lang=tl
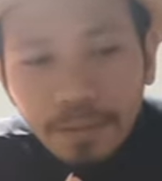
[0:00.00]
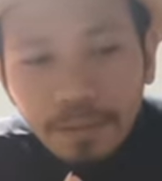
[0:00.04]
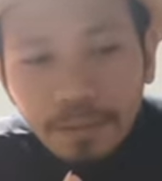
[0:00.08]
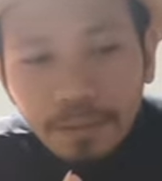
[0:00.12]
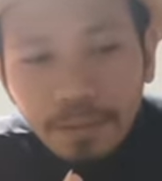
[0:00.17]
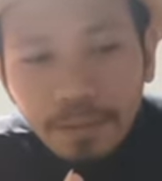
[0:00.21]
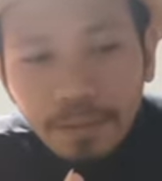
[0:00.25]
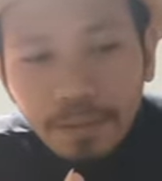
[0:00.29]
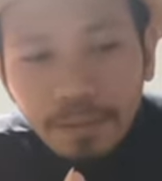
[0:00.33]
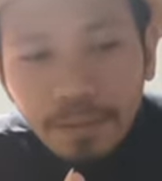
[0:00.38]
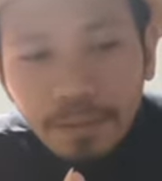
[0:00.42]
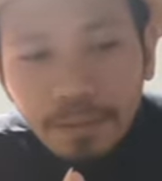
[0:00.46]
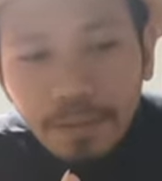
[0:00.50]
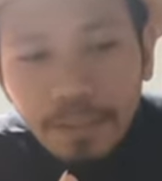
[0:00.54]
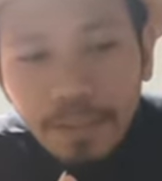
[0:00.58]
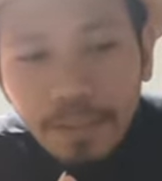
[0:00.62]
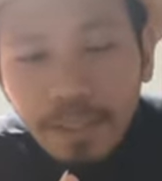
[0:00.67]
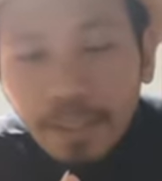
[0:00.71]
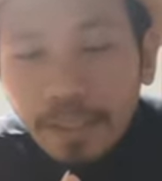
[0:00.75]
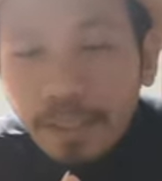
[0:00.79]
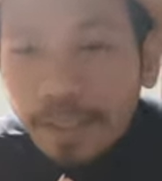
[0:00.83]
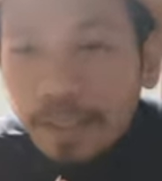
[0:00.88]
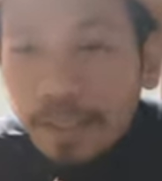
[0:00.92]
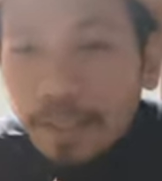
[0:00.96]
Uh,
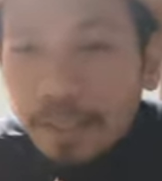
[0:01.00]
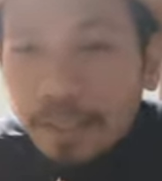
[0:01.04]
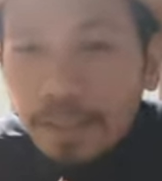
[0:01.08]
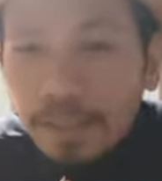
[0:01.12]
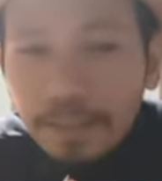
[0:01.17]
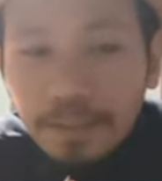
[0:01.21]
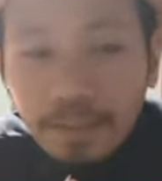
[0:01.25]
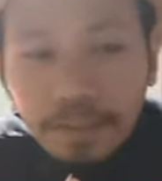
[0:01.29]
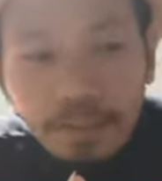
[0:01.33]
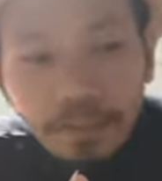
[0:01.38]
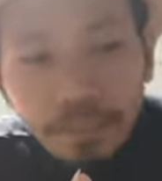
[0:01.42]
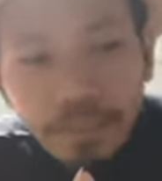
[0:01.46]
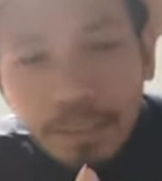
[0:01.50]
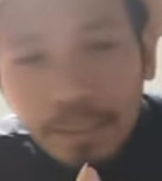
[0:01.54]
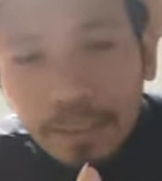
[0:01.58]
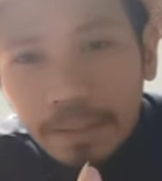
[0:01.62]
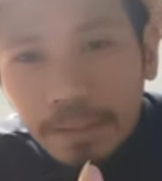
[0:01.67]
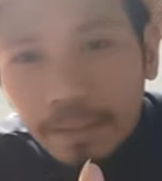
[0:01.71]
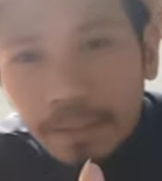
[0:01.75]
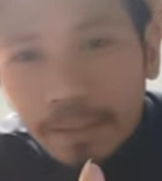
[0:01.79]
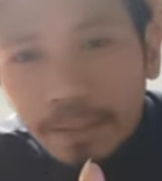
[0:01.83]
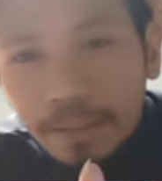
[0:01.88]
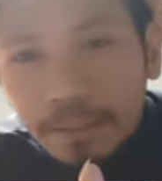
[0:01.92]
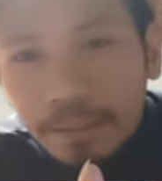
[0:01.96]
ilalagay lang natin yung
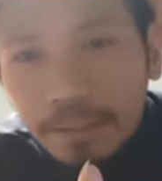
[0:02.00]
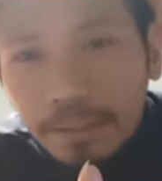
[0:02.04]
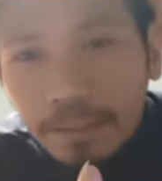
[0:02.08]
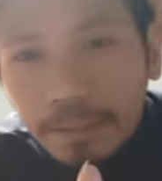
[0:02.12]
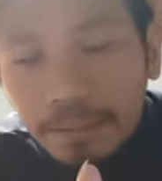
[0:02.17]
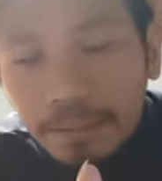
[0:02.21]
ating